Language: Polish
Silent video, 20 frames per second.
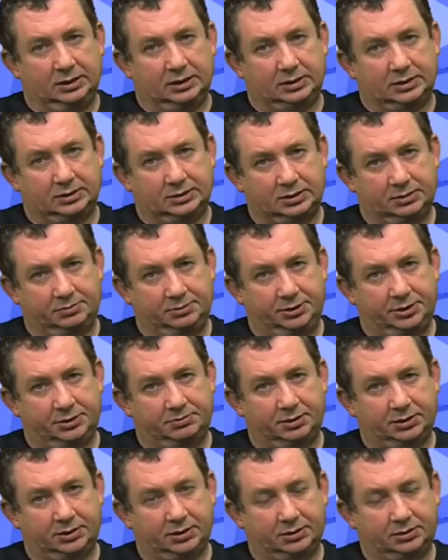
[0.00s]
zrobi gdzieś
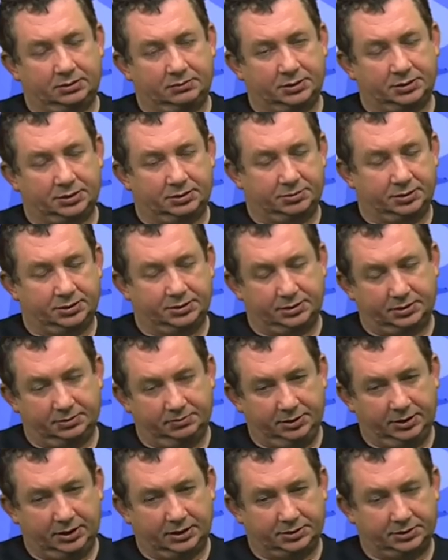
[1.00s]
mandat, to uważam, że
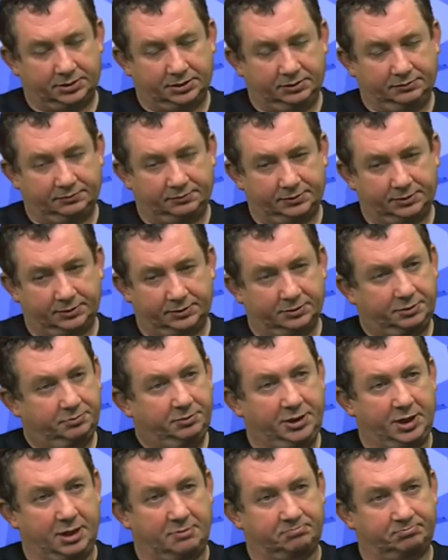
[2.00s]
zrobi raczej w e,
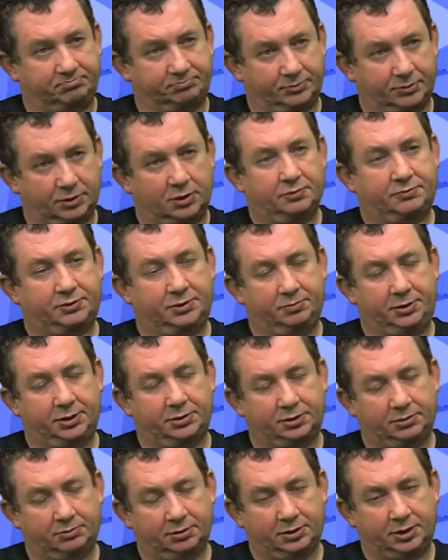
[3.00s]
gminie, w tym
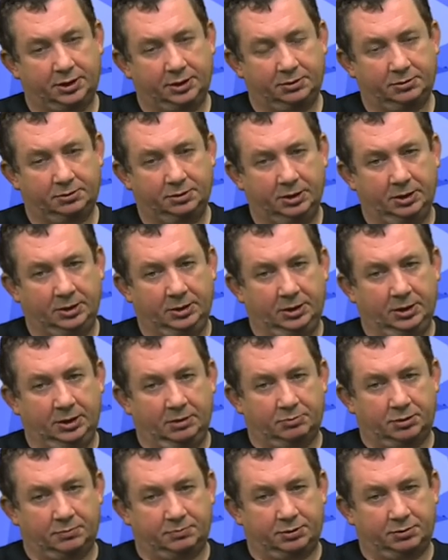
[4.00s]
piątym okręgu
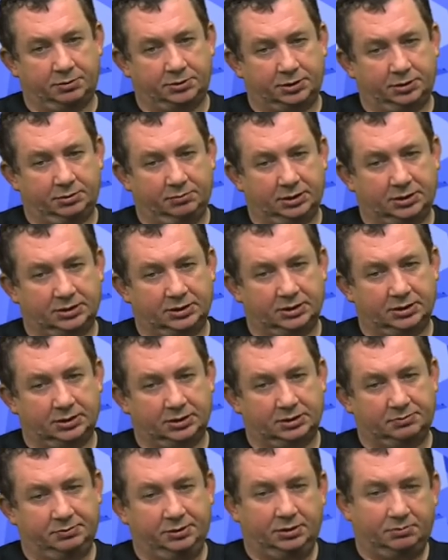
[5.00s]
po połączeniu
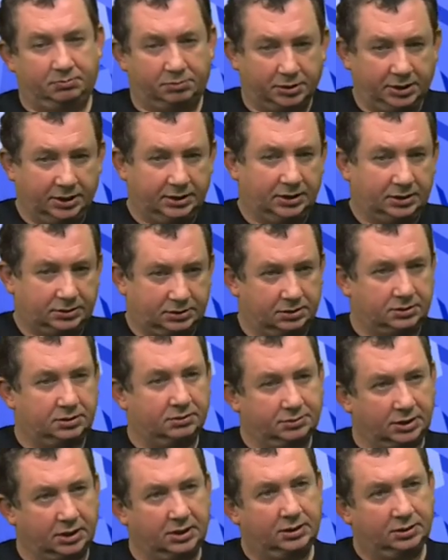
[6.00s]
miasta z gminą, bo jednak to
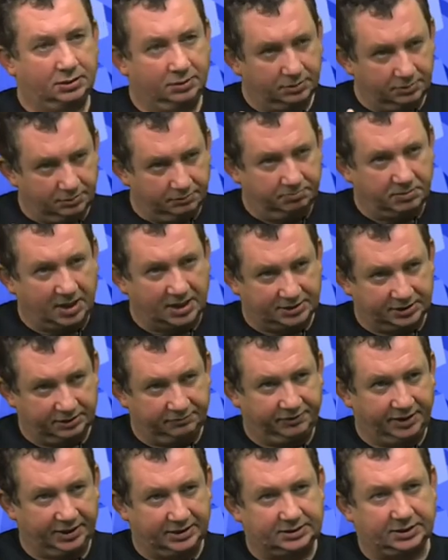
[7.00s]
są tereny bardziej
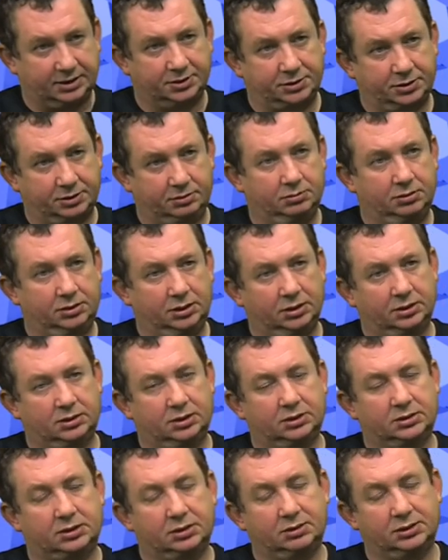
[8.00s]
wiejskie, szczególnie
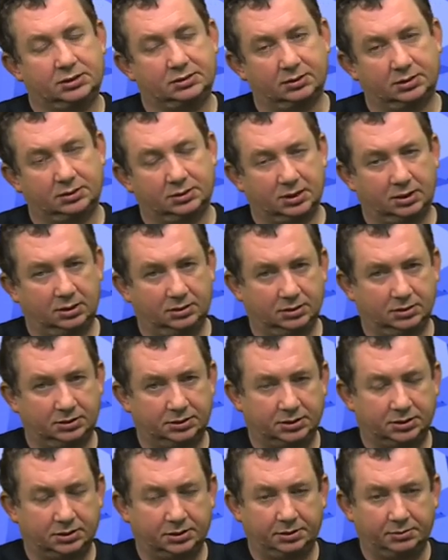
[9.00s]
te sołectwa oddalone od
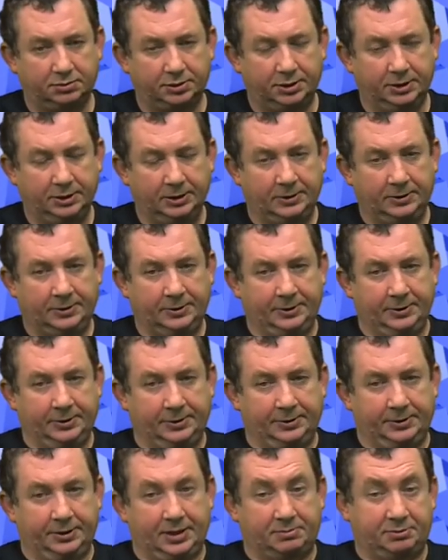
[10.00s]
Zielonej Góry.
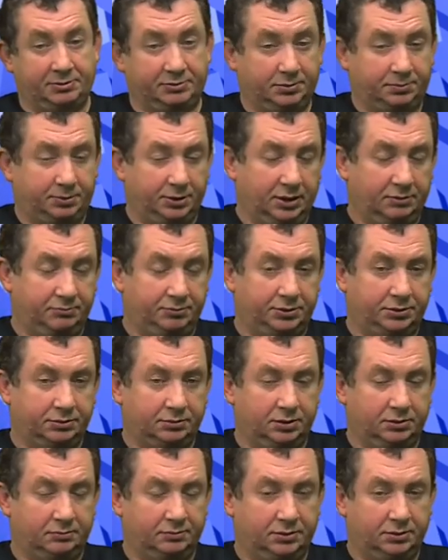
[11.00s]
Na pewno pojawi się
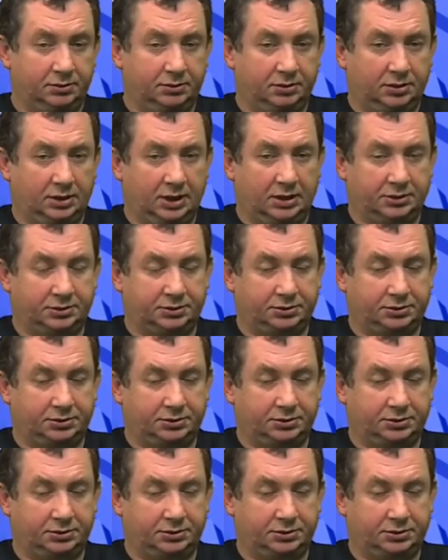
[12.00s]
nowy gracz,